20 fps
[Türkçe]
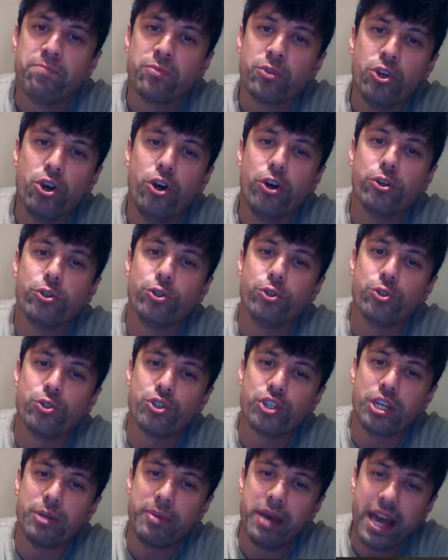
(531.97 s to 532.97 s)
Gördüğünüz
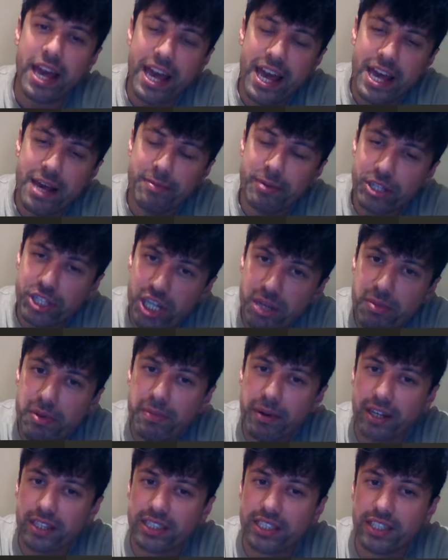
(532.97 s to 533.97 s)
gibi E5'e bir
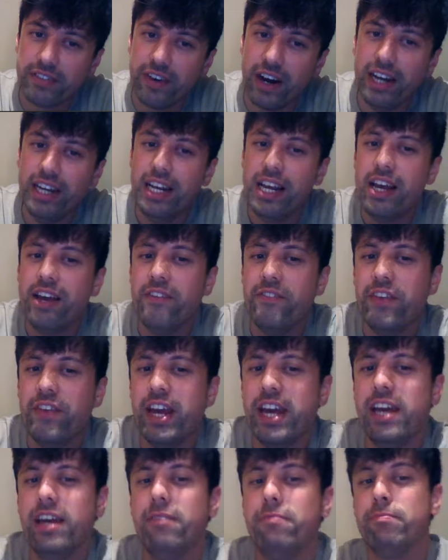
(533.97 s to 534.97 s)
baskı var
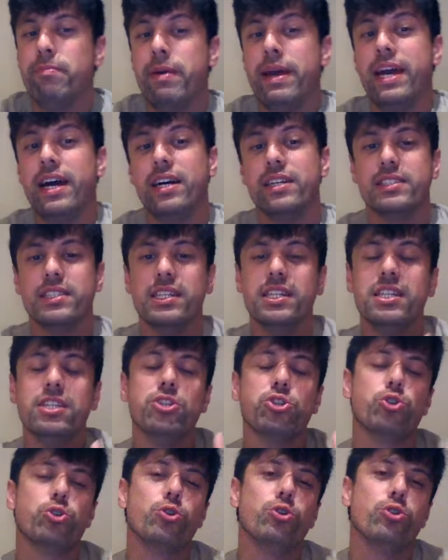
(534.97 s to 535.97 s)
ve beyazlara da
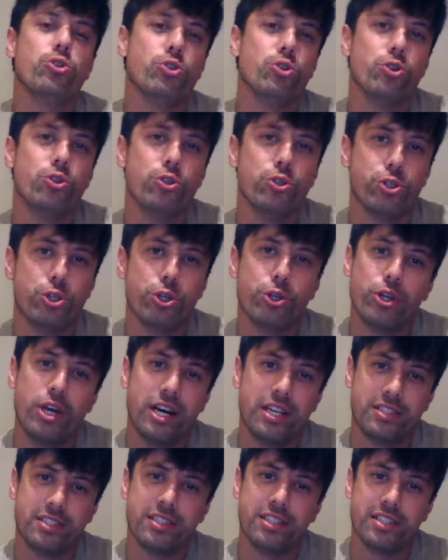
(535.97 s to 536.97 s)
şu soruyu soruyor
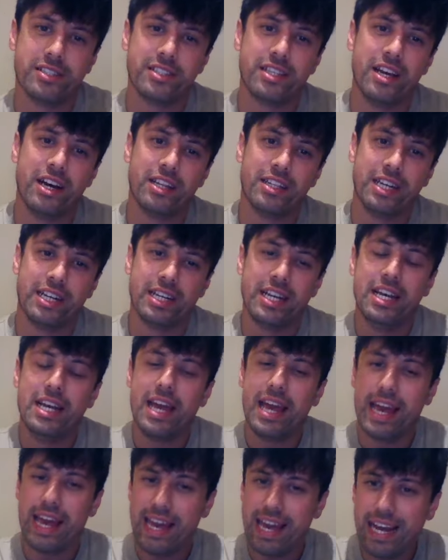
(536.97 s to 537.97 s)
aslında siyahlar.
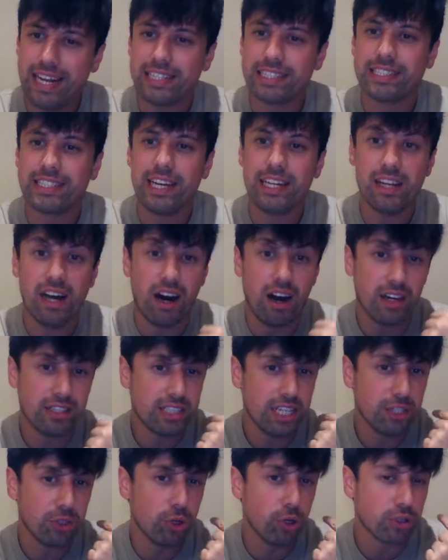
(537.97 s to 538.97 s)
Eğer sen at
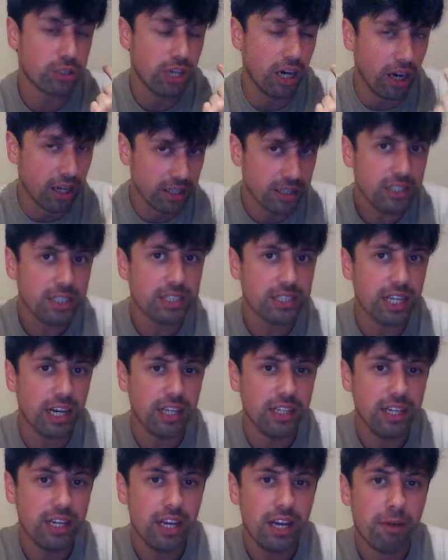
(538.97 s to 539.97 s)
E4
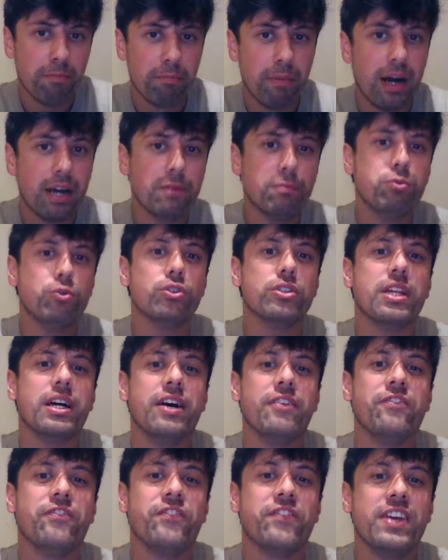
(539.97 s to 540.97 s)
alırsan bak burada
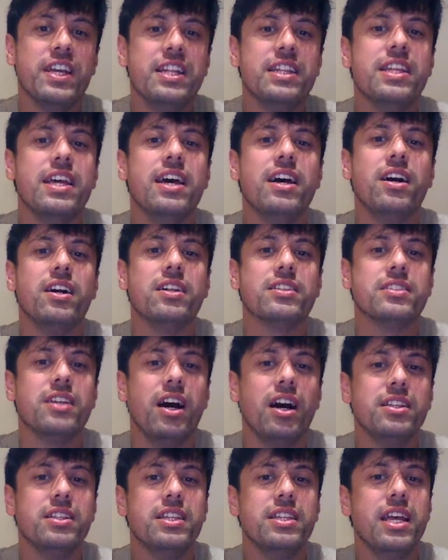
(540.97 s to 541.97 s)
fil D6
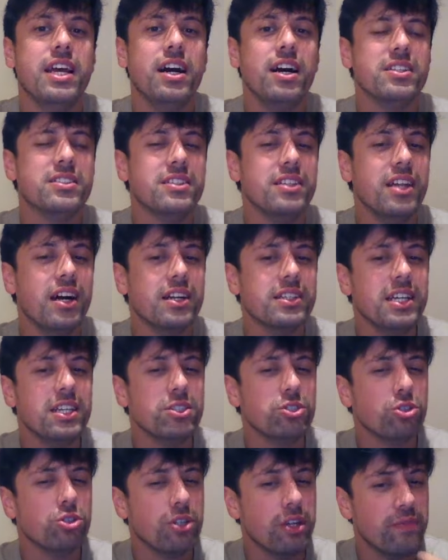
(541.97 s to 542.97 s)
at D6'lardan
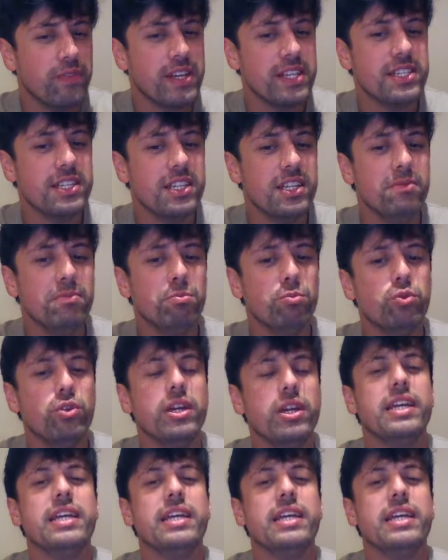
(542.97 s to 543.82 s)
sonra vezirin burayı